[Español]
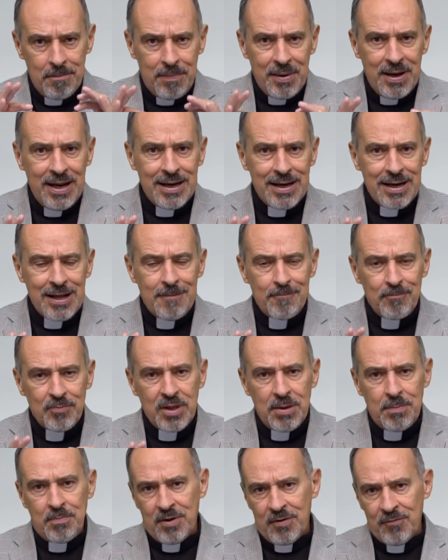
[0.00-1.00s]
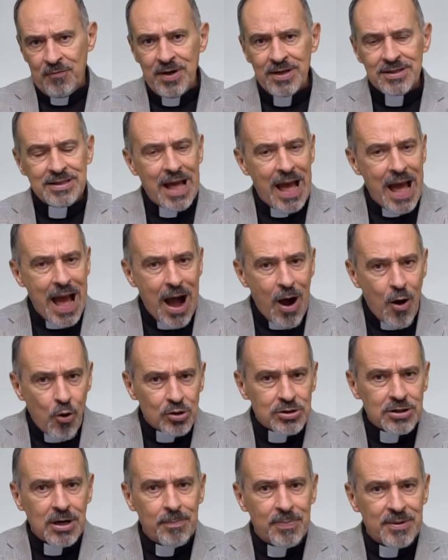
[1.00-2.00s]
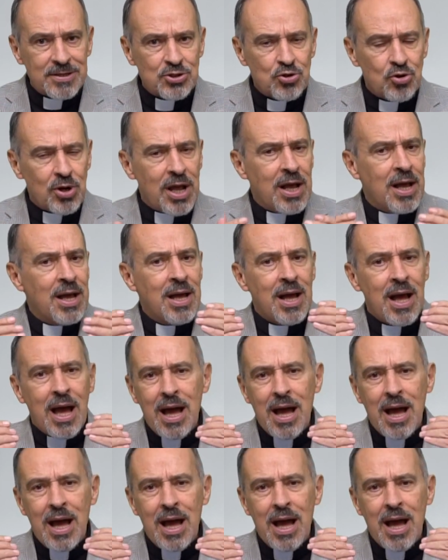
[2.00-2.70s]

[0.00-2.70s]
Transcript: plena y perfecta a otra persona